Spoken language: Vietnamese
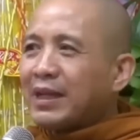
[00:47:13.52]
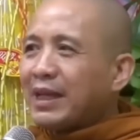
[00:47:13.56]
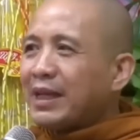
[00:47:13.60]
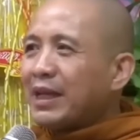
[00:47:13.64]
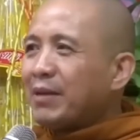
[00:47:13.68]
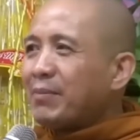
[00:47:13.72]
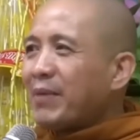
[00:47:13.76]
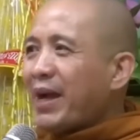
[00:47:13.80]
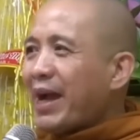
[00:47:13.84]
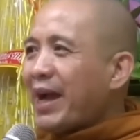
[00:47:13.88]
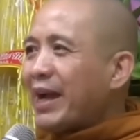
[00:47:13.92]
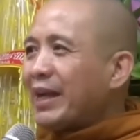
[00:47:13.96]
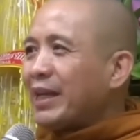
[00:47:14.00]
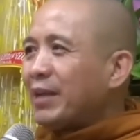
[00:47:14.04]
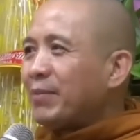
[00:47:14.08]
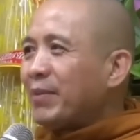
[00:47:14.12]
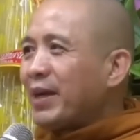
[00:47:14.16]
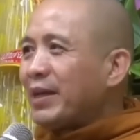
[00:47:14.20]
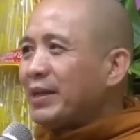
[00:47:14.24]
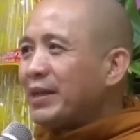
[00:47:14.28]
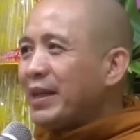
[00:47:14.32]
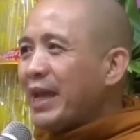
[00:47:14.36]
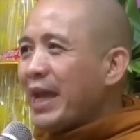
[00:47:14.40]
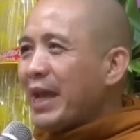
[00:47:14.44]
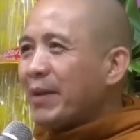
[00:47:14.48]
còn thấy cái bà
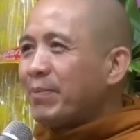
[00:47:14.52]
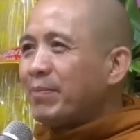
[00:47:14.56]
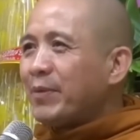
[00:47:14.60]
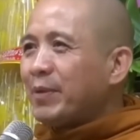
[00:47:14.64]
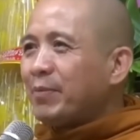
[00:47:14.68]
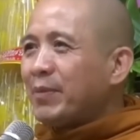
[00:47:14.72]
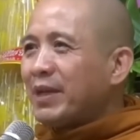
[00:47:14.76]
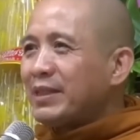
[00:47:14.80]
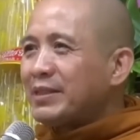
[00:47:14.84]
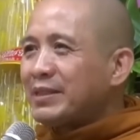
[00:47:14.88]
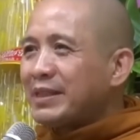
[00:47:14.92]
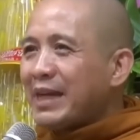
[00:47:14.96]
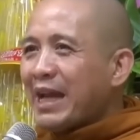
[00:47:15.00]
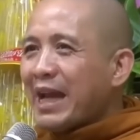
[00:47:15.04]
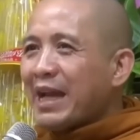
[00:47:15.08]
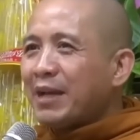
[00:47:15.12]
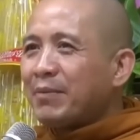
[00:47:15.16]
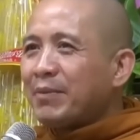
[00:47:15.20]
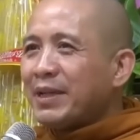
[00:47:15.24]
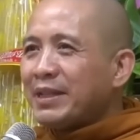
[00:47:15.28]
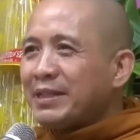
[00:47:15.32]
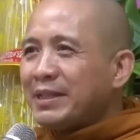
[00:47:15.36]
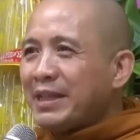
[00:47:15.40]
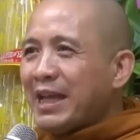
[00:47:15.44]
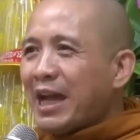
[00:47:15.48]
này bà đẹp mà bà
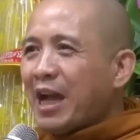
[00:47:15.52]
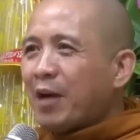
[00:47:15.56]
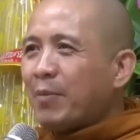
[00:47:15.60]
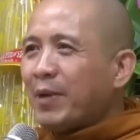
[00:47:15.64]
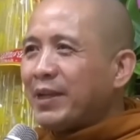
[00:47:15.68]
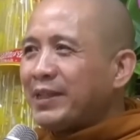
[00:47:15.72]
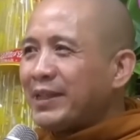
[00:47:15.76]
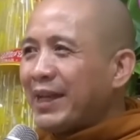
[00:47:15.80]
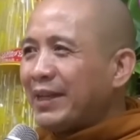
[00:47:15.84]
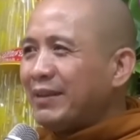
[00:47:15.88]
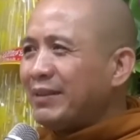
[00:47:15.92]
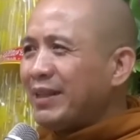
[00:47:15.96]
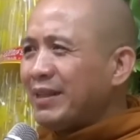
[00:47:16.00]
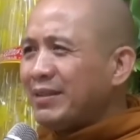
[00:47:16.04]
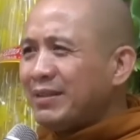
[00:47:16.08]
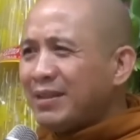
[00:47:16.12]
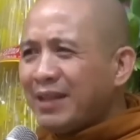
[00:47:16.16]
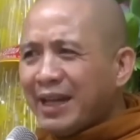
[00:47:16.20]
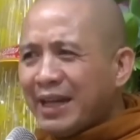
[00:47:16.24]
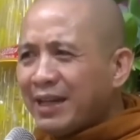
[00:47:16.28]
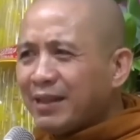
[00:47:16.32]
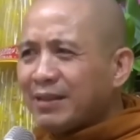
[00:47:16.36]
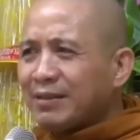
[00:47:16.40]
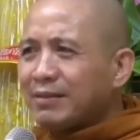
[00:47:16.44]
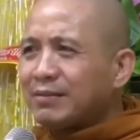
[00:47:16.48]
sang bà giàu bà chảnh
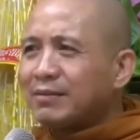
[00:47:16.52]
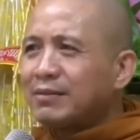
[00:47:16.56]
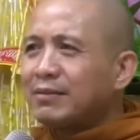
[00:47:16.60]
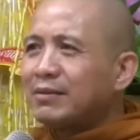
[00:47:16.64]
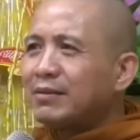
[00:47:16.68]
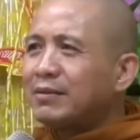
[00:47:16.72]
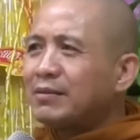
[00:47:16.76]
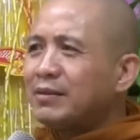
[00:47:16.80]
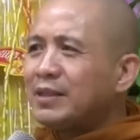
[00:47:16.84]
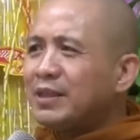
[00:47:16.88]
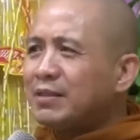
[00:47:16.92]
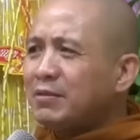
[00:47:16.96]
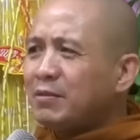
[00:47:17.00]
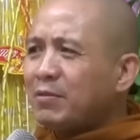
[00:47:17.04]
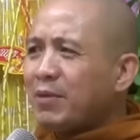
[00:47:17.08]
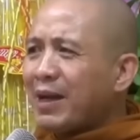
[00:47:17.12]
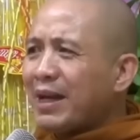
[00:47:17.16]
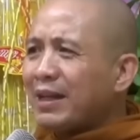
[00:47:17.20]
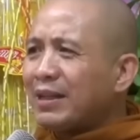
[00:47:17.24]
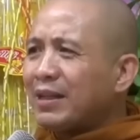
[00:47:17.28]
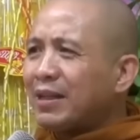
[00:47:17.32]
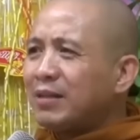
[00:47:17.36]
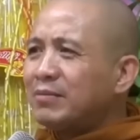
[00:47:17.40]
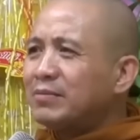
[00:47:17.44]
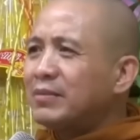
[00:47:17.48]
thấy ghét dứt
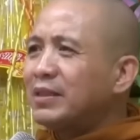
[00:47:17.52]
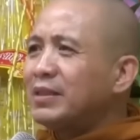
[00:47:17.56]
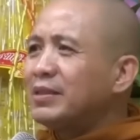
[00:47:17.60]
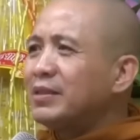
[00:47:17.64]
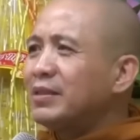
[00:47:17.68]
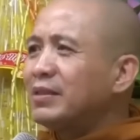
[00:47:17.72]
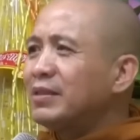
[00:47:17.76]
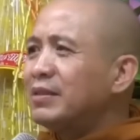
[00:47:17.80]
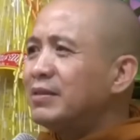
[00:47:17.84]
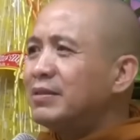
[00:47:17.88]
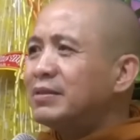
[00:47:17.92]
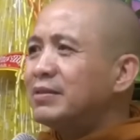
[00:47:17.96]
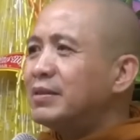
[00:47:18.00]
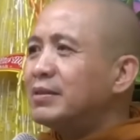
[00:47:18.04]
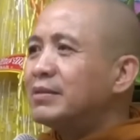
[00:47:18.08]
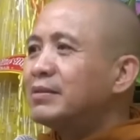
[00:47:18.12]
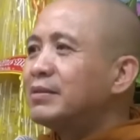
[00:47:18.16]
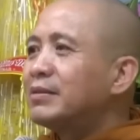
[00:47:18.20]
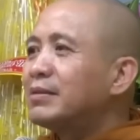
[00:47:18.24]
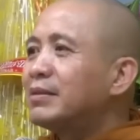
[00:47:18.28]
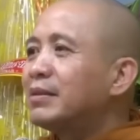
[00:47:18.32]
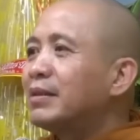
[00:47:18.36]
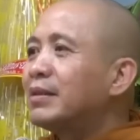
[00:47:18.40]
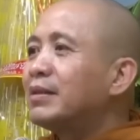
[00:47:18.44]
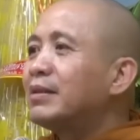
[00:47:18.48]
khoát là không có thương
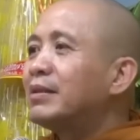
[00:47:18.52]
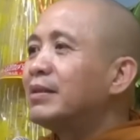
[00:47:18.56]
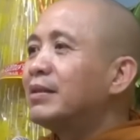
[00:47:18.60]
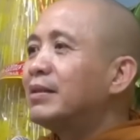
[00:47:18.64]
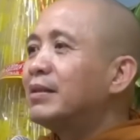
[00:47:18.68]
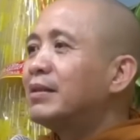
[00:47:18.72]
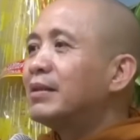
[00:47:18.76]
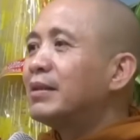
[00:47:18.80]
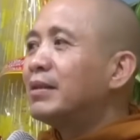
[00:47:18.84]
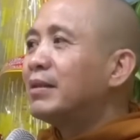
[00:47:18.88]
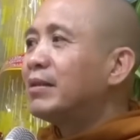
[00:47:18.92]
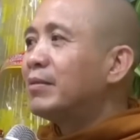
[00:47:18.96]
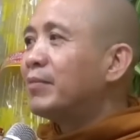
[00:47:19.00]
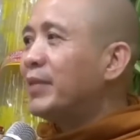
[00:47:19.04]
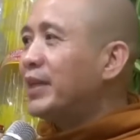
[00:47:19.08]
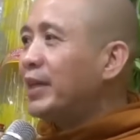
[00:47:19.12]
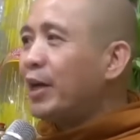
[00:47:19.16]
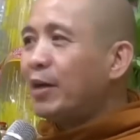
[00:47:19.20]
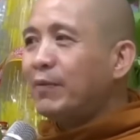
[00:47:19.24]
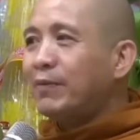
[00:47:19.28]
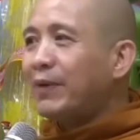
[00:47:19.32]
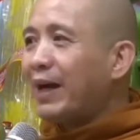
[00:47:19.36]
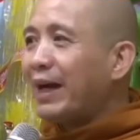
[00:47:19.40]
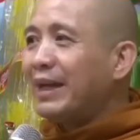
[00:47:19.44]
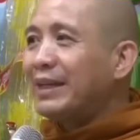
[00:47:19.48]
được
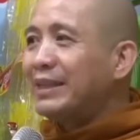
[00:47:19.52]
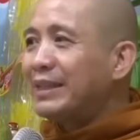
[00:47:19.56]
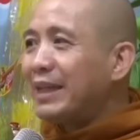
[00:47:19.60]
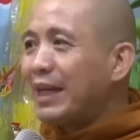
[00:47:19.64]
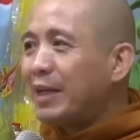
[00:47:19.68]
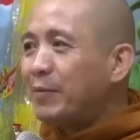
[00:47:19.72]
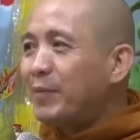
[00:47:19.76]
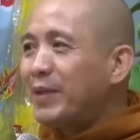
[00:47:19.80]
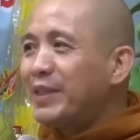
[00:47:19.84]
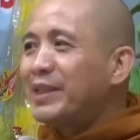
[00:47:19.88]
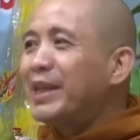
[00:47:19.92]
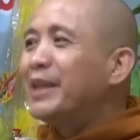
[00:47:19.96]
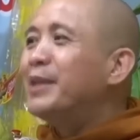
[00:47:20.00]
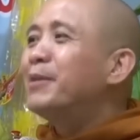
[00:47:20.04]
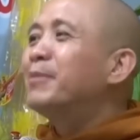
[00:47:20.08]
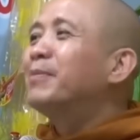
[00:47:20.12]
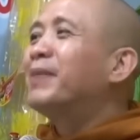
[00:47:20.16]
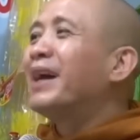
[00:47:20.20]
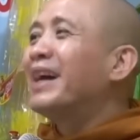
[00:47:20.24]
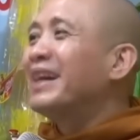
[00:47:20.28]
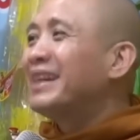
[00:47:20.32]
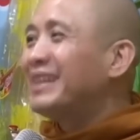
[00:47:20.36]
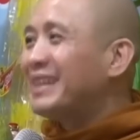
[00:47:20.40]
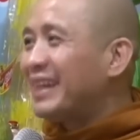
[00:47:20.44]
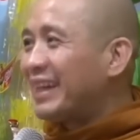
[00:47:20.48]
bây giờ không phải như vậy mình
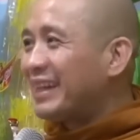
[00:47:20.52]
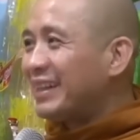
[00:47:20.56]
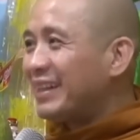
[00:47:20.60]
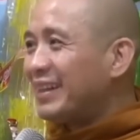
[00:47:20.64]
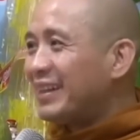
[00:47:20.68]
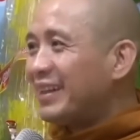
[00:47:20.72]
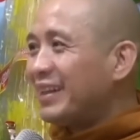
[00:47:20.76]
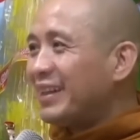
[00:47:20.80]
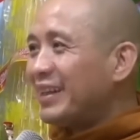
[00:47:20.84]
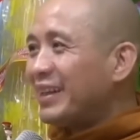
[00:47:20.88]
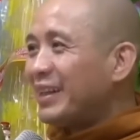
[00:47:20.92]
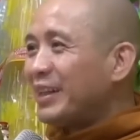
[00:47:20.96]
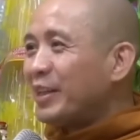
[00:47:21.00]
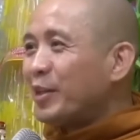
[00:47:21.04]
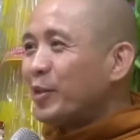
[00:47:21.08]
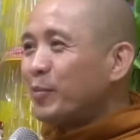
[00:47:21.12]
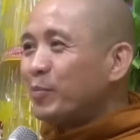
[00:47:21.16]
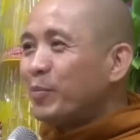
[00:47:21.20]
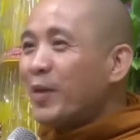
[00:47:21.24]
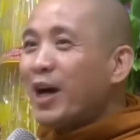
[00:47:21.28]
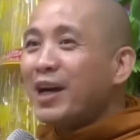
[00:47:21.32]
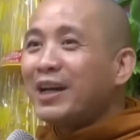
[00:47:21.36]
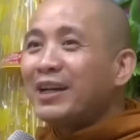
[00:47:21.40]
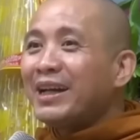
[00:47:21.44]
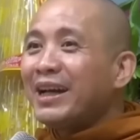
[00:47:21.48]
nhìn không phải như vậy
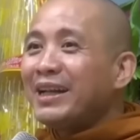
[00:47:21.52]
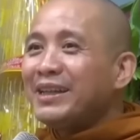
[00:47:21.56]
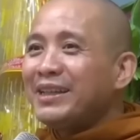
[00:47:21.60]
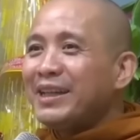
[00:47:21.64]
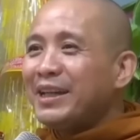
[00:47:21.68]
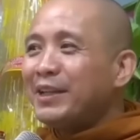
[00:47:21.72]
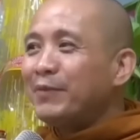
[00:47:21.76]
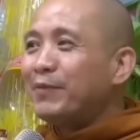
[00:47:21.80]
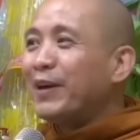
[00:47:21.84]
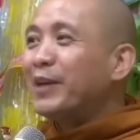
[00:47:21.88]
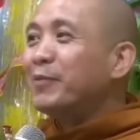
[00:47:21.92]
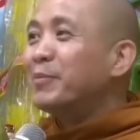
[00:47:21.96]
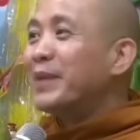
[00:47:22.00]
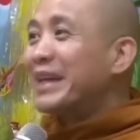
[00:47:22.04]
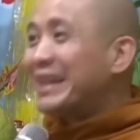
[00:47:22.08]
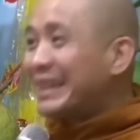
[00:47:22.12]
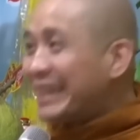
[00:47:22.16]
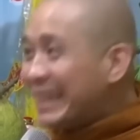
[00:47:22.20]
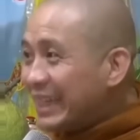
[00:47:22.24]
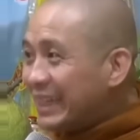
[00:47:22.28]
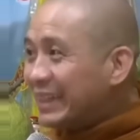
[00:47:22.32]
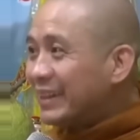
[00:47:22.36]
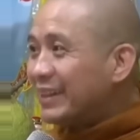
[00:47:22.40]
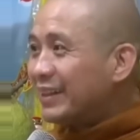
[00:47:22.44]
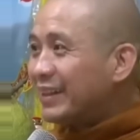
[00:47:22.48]
bớt cái nhìn phân
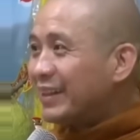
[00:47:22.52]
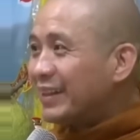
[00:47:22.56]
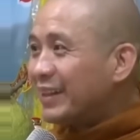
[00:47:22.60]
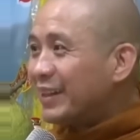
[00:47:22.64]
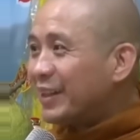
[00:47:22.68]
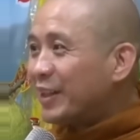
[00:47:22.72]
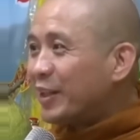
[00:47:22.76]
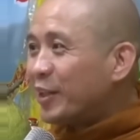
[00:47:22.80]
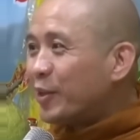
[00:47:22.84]
biệt đi